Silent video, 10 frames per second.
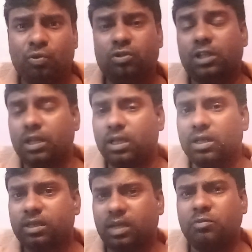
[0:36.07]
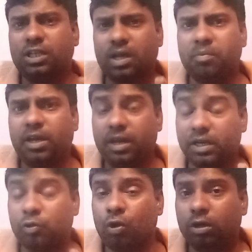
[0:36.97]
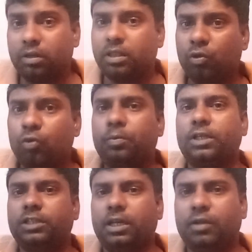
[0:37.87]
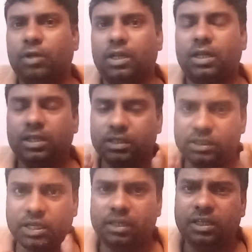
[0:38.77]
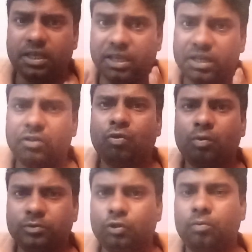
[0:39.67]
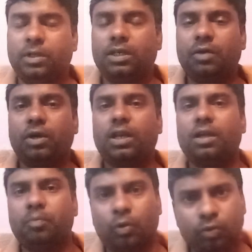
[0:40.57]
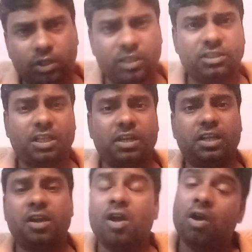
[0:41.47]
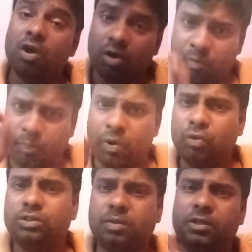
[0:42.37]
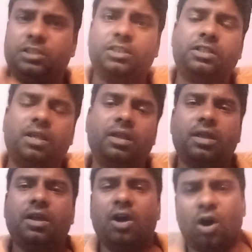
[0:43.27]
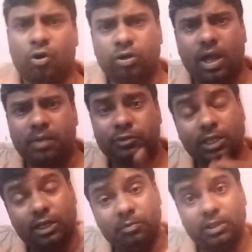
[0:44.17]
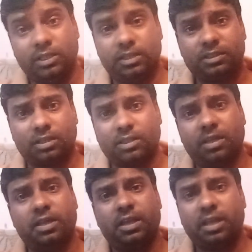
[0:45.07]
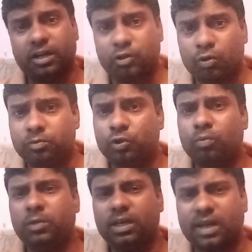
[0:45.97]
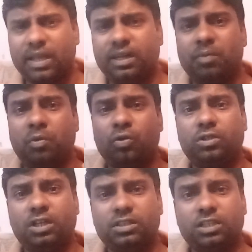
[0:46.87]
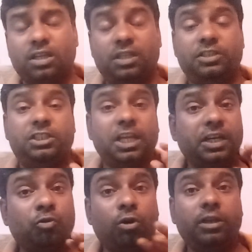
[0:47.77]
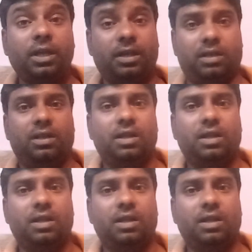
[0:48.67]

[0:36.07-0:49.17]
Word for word: उसका कम से कम एक डॉलर से ऊपर जाने वाला है यानी एयर ड्रॉप जो मिलने वाला है बहुत ही अच्छा रहेगा बहुत ज़बरदस्त है और आप साइड में देख सकते हैं एयर ड्रॉप जो मिल रहा है ना बहुत ही अच्छा है जेन कॉइन है